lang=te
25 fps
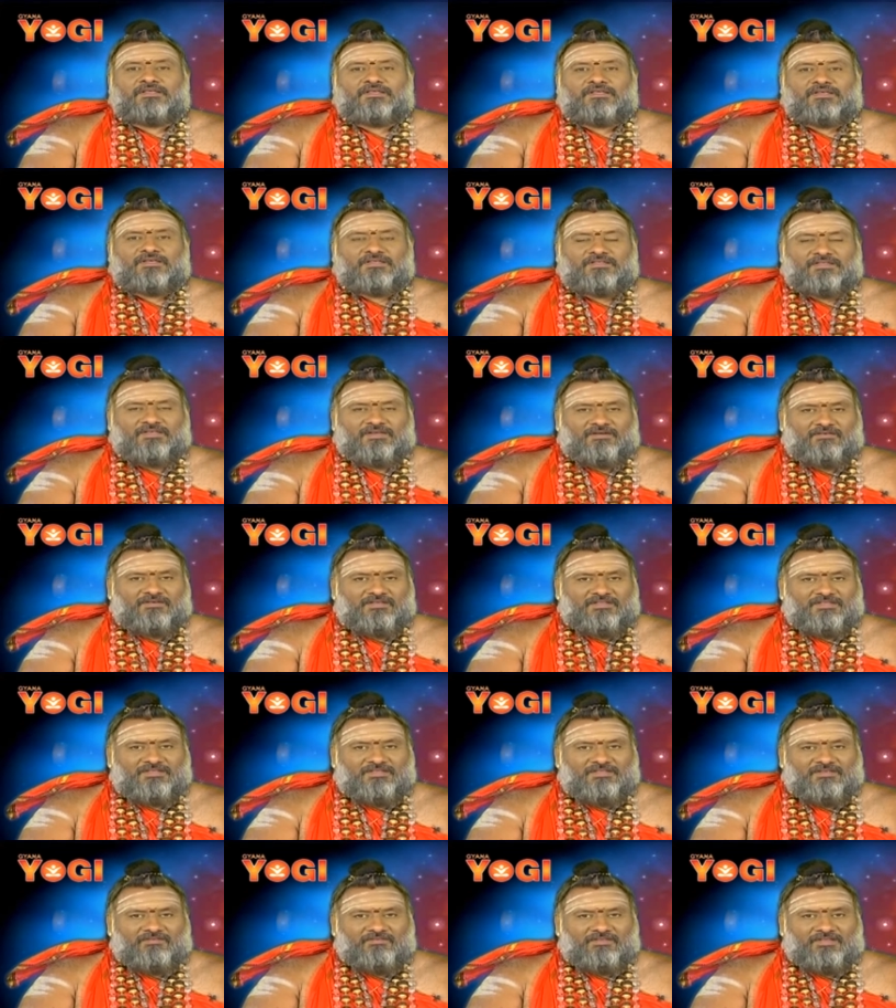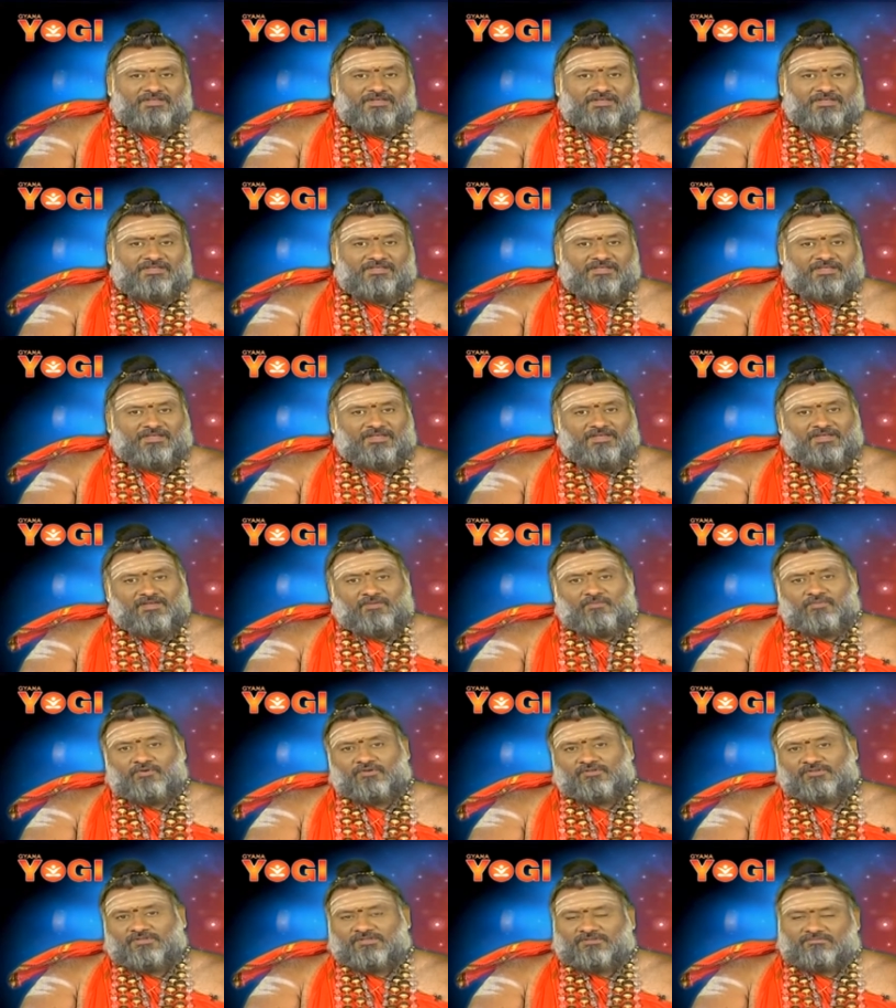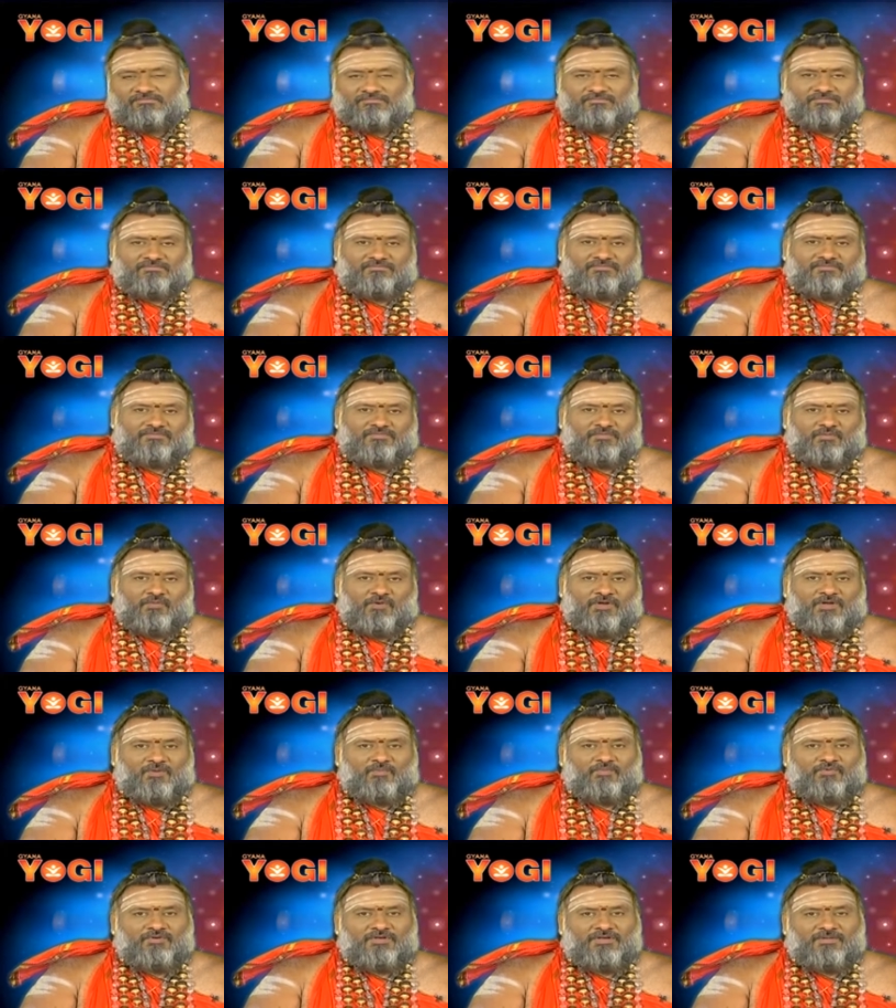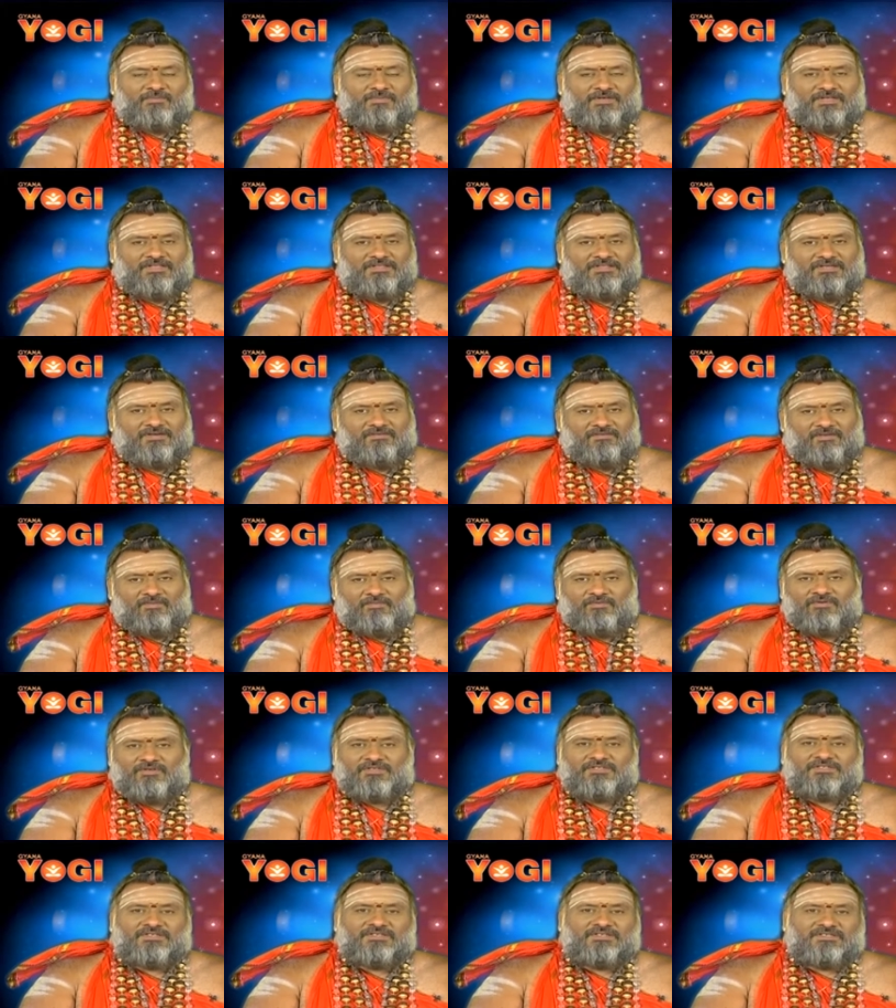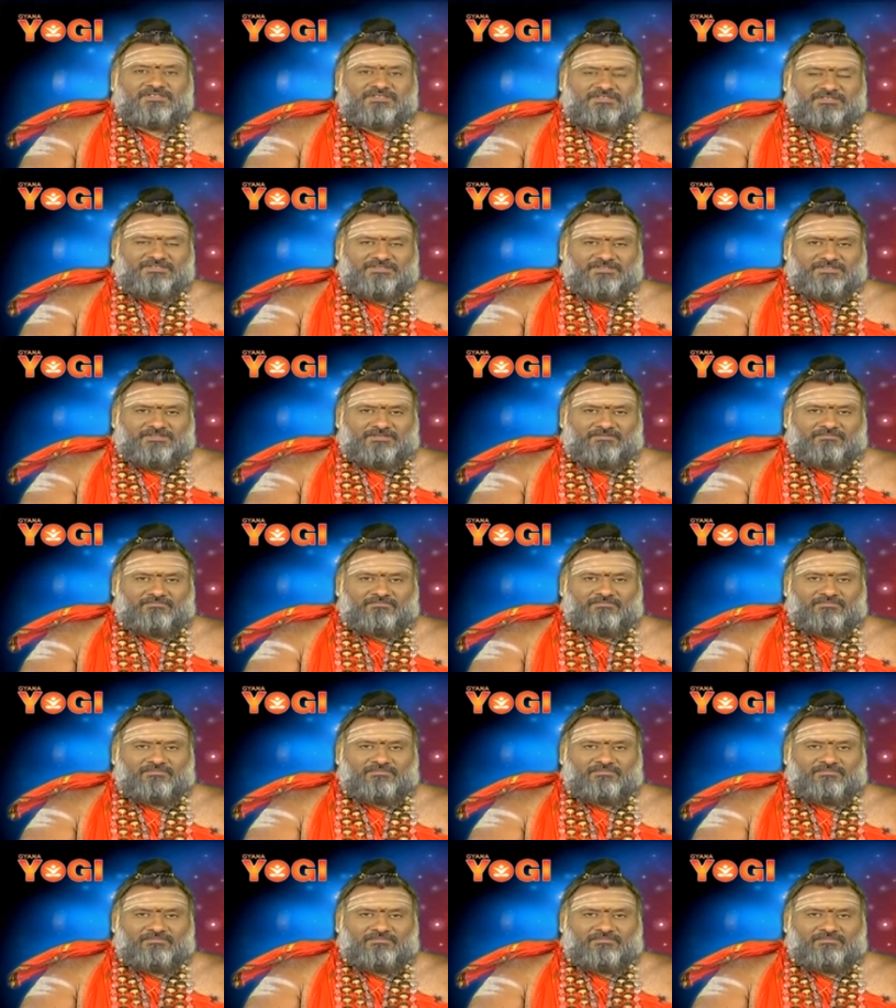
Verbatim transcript: ఇక తర్వాత అదేవిధంగా ఏకభుక్తం ఒక పూట మాత్రమే భోజనం చేస్తాం